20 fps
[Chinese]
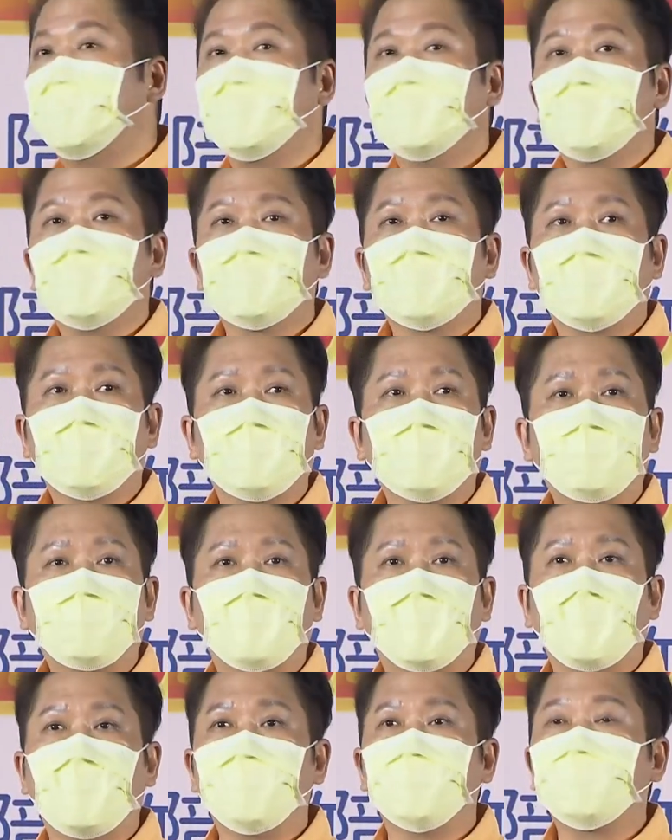了。
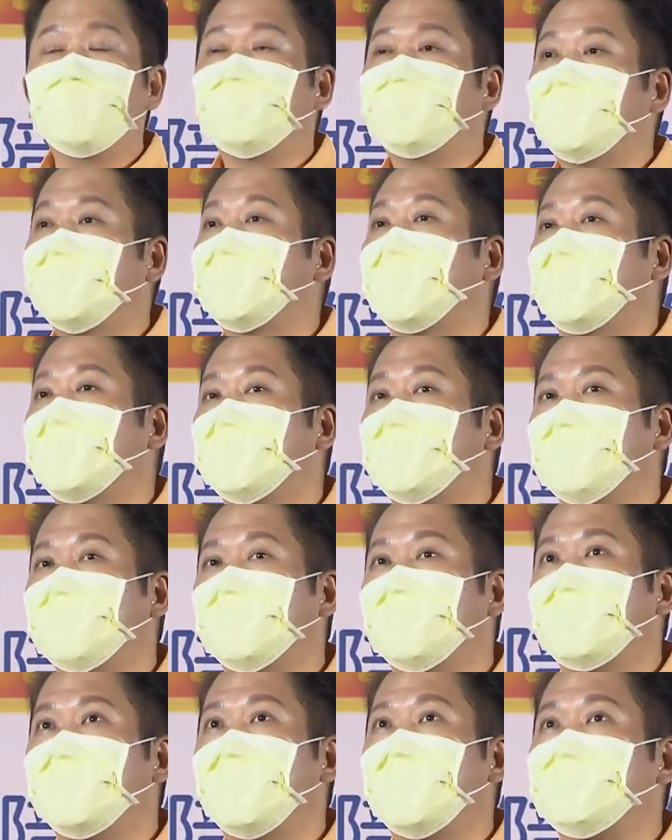呃，本来五月份
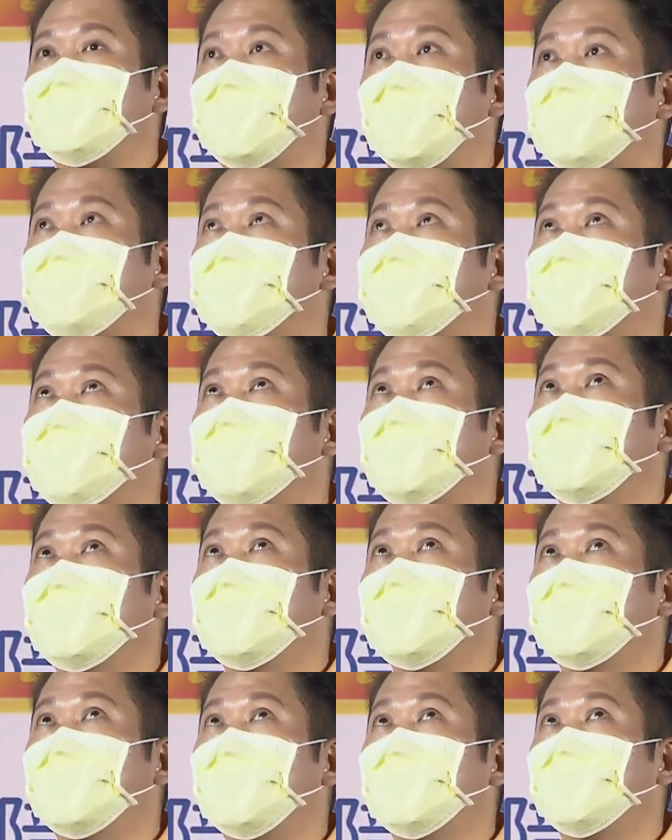还有有一两场，
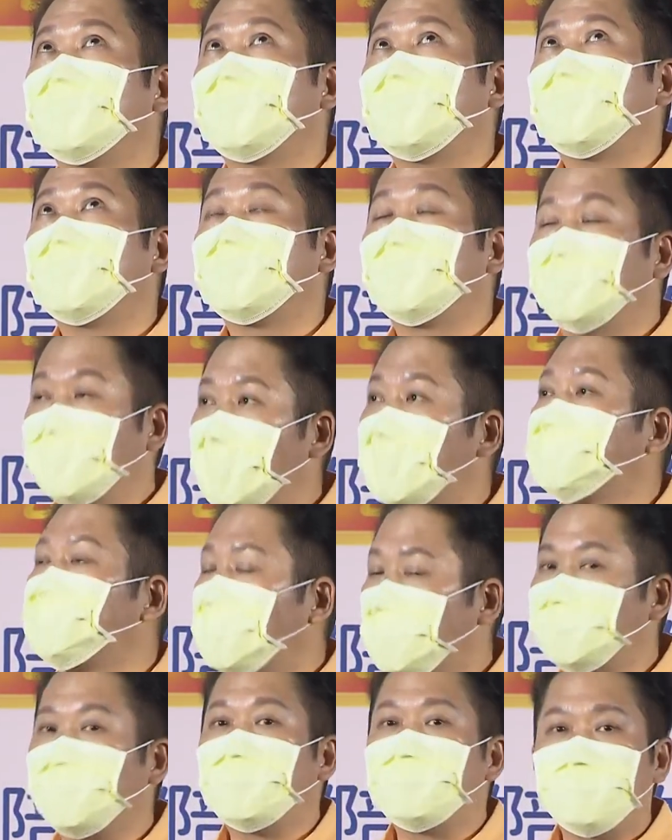就也呃
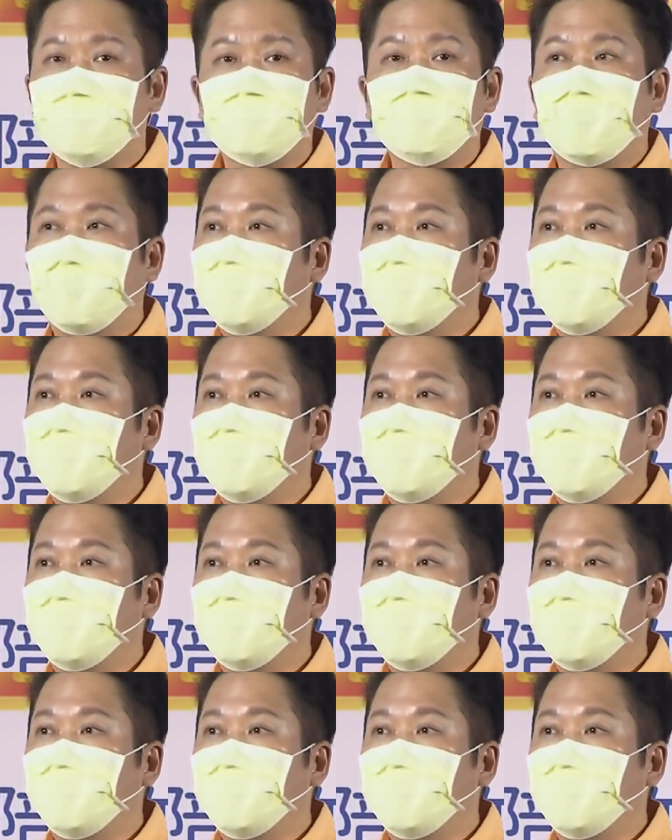有一两场被取